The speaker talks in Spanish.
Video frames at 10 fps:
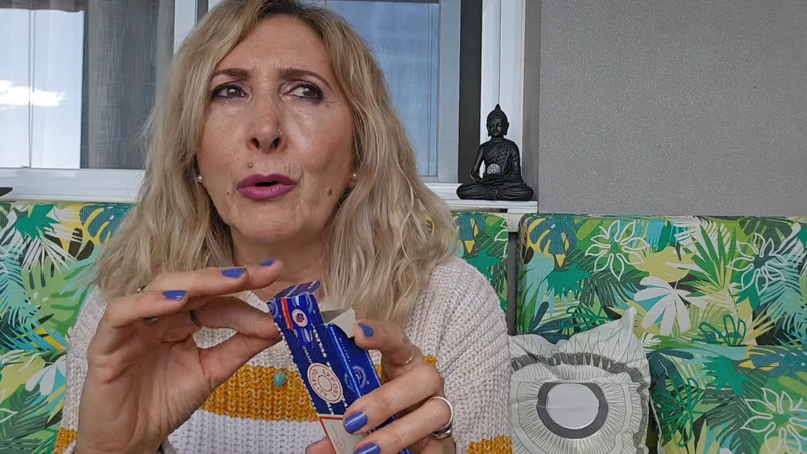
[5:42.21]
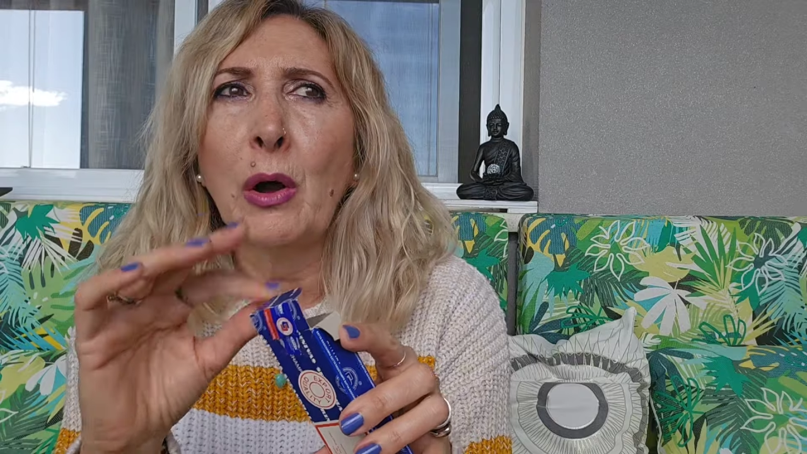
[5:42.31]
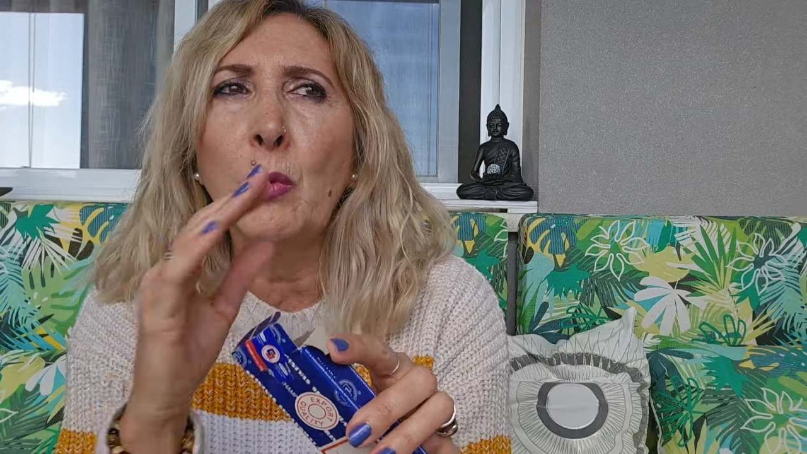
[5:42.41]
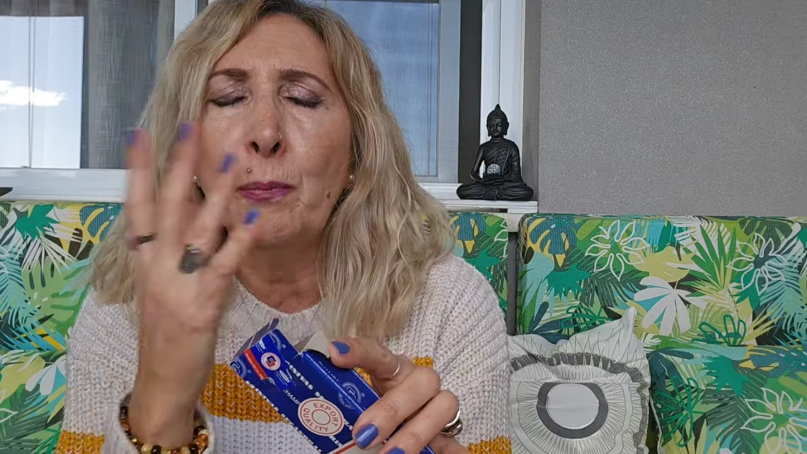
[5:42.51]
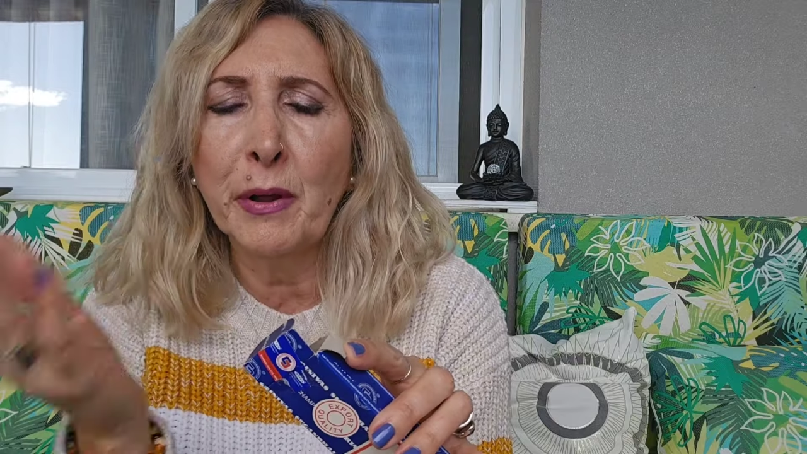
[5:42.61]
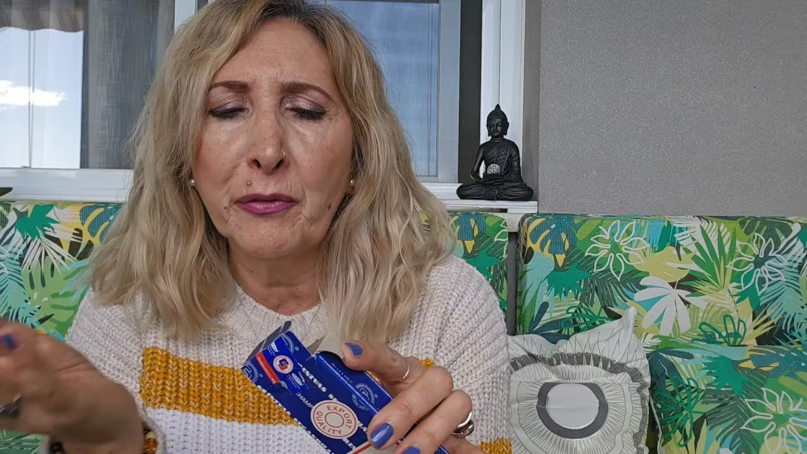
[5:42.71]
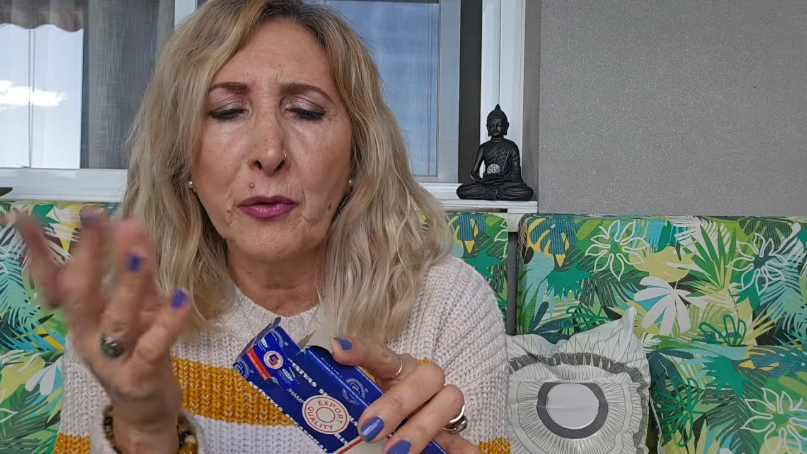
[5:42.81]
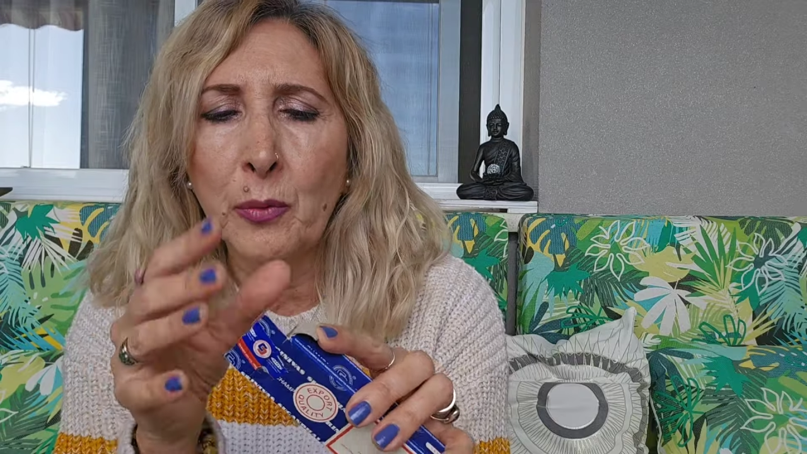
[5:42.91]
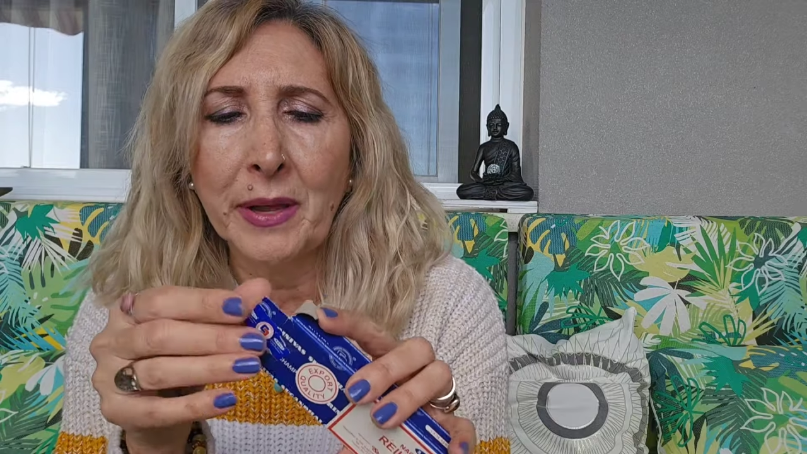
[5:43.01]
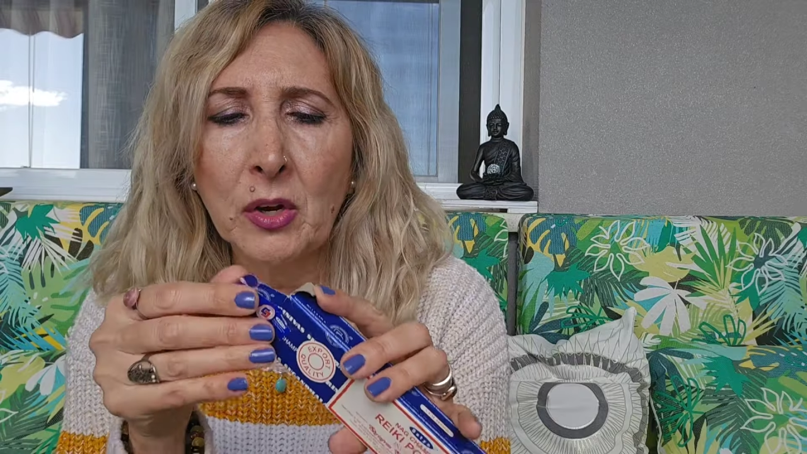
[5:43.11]
a un
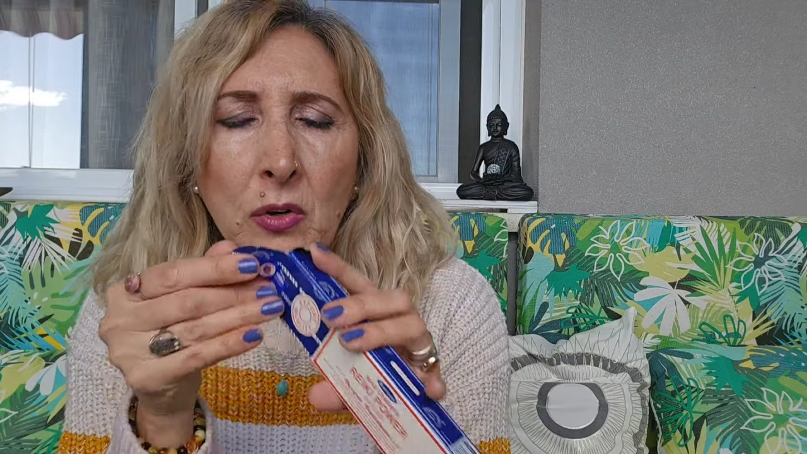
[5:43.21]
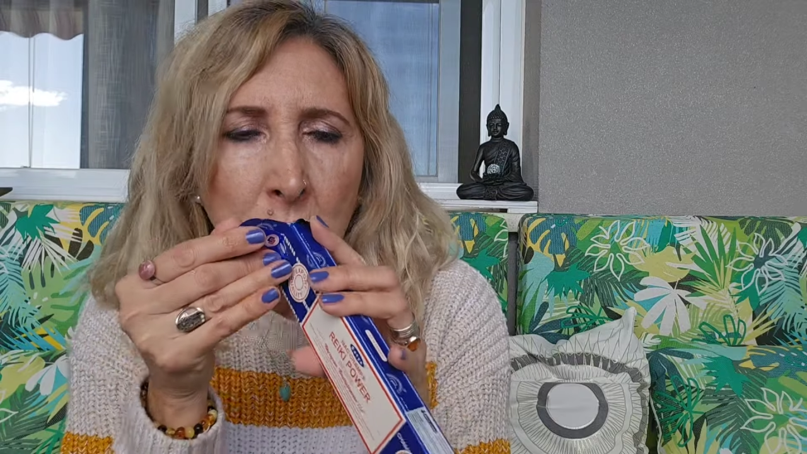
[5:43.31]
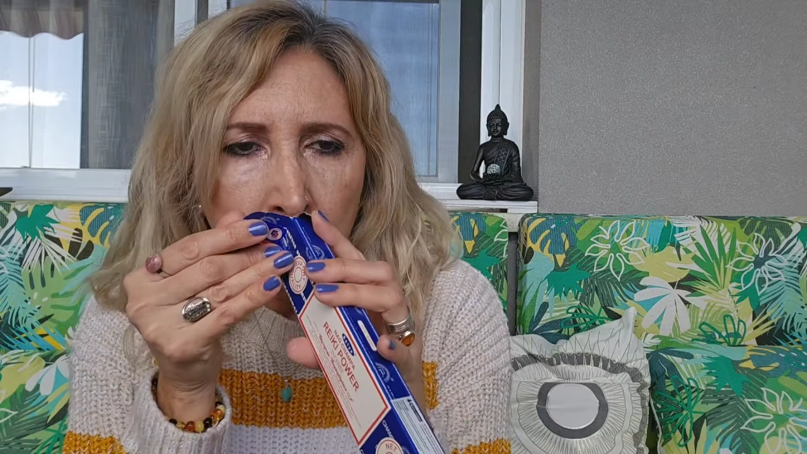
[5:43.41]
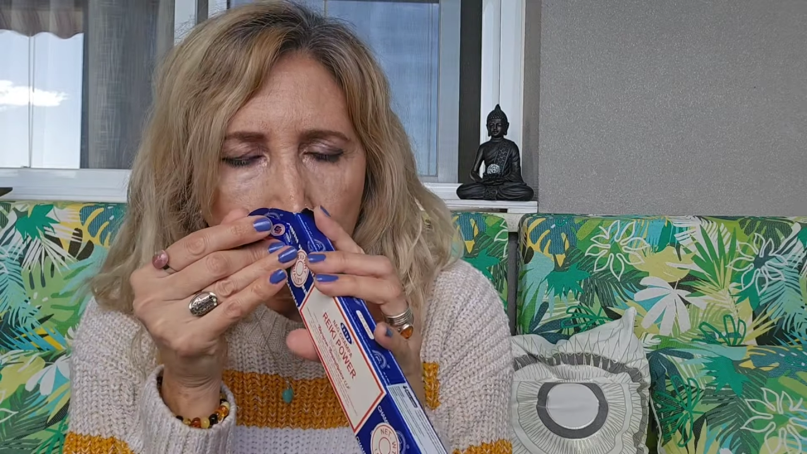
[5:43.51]
perfume, no.